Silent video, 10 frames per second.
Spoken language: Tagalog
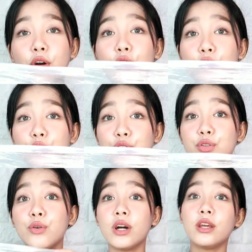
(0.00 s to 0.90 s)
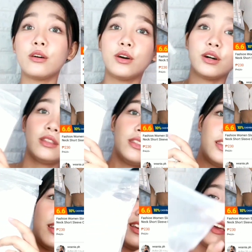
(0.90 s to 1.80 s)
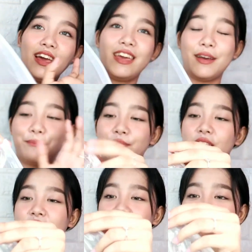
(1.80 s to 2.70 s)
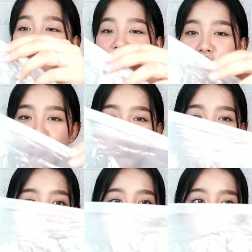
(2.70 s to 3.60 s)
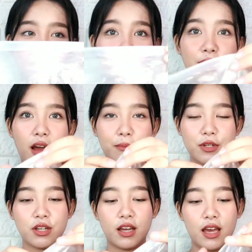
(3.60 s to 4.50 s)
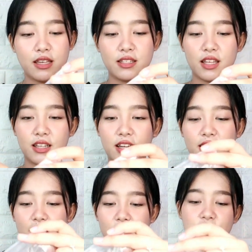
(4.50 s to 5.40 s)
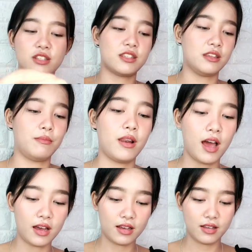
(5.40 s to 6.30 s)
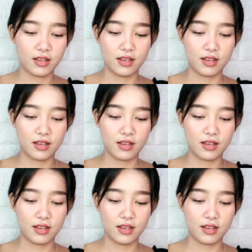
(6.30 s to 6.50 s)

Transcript: Ano ko, uso to ngayon. Tatanggalin natin, naka-ziplock pa siya guys. Tatanggalin natin sa ziplock.